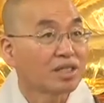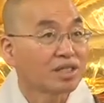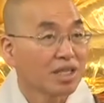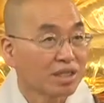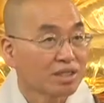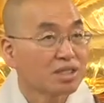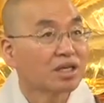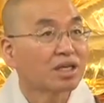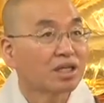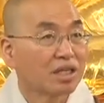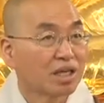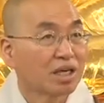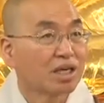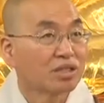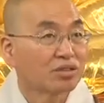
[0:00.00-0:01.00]
상처가
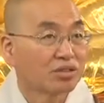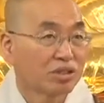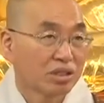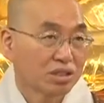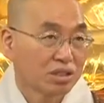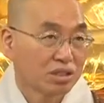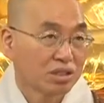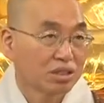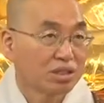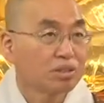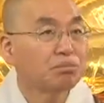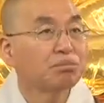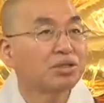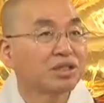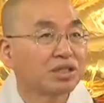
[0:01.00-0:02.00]
돼가지고. 그래서
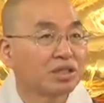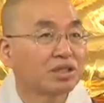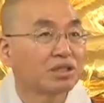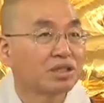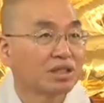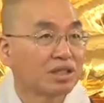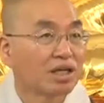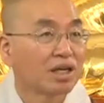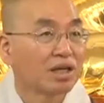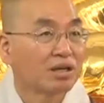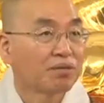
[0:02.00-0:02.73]
의심병이 드는 거야.